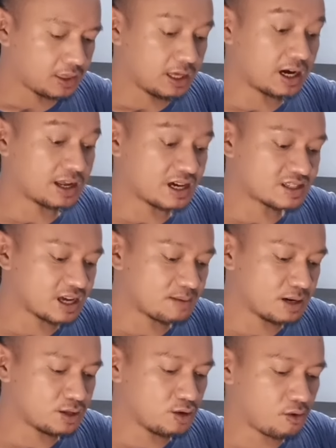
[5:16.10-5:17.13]
Nakaraang
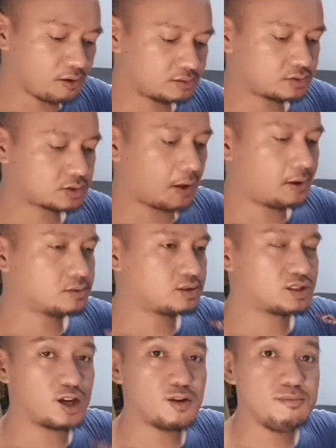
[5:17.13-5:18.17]
Sabado.
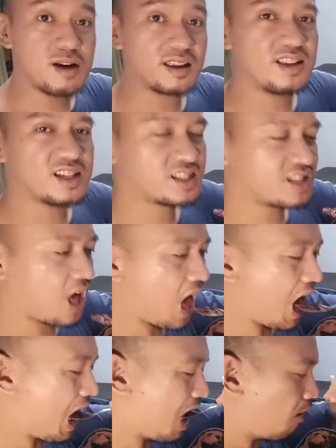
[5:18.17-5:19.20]
Ngayon biyernes
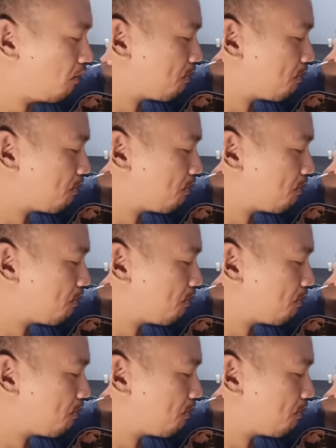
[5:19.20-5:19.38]
na.